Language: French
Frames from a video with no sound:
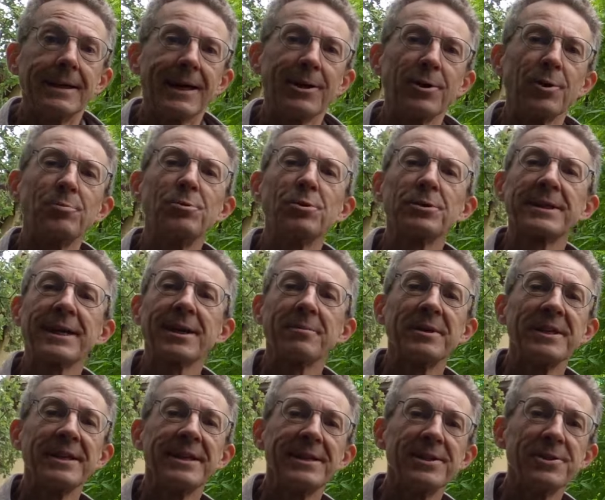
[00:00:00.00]
Alors pour
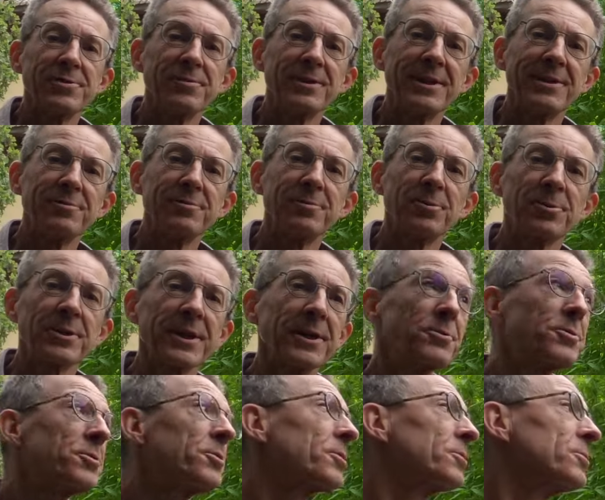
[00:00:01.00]
terminer, je voulais vous montrer
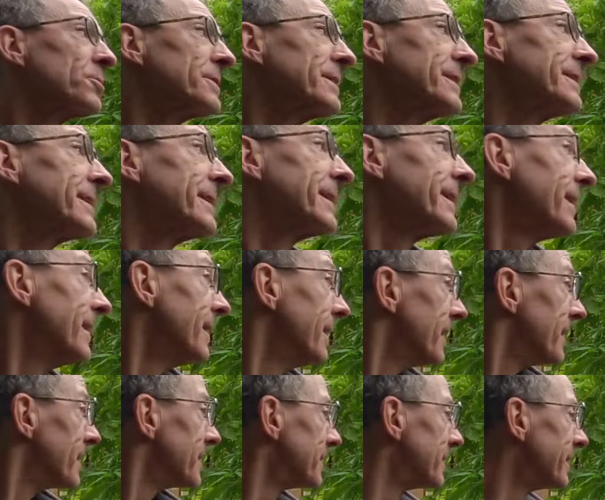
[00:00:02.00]
une curiosité,
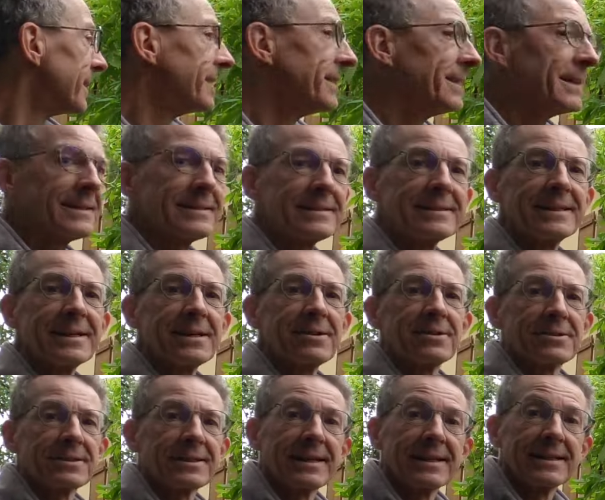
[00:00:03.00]
c'est la
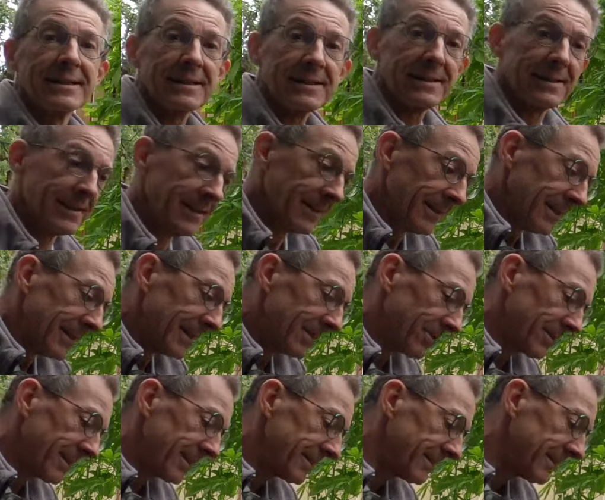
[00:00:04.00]
cyclantère.
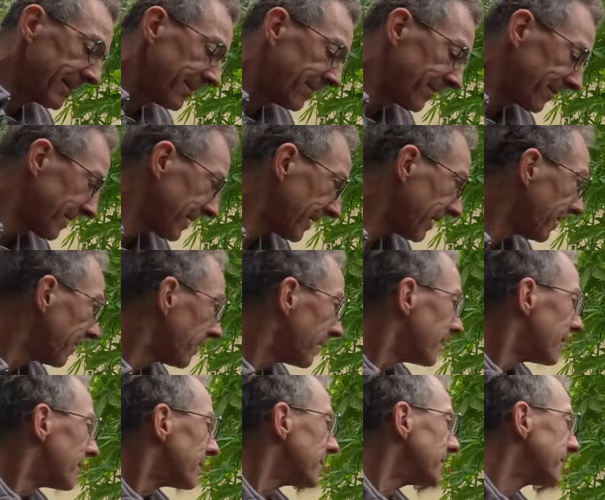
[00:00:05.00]
Alors la cyclantère,
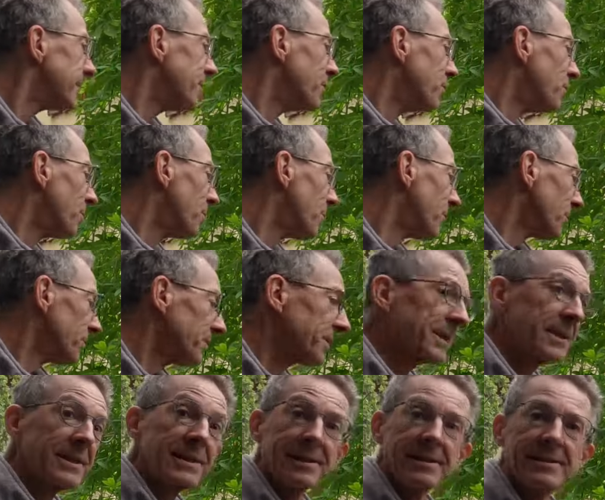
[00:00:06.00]
c'est une plante
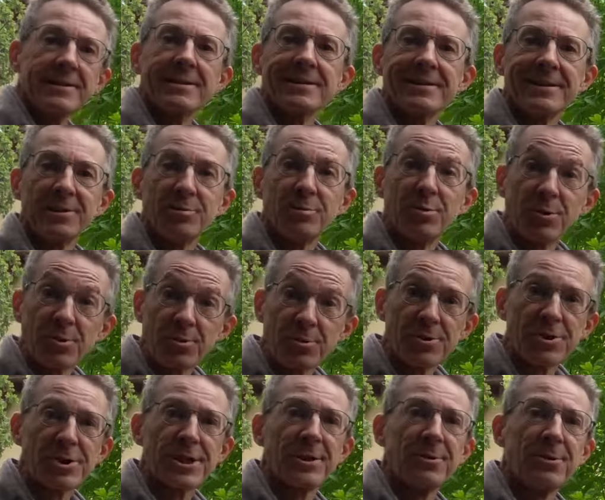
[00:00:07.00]
qui nécessite beaucoup
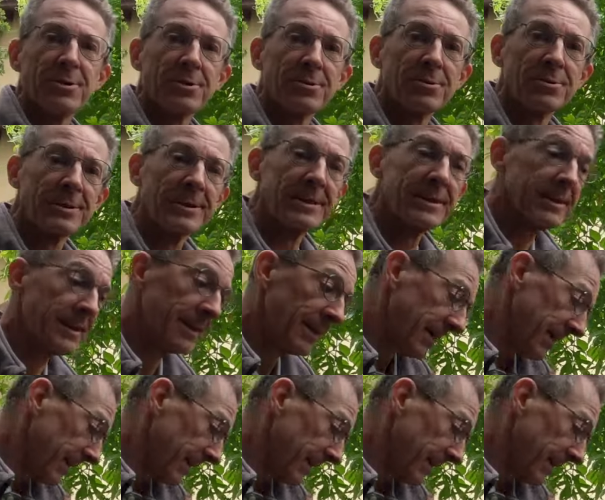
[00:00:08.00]
de chaleur aussi.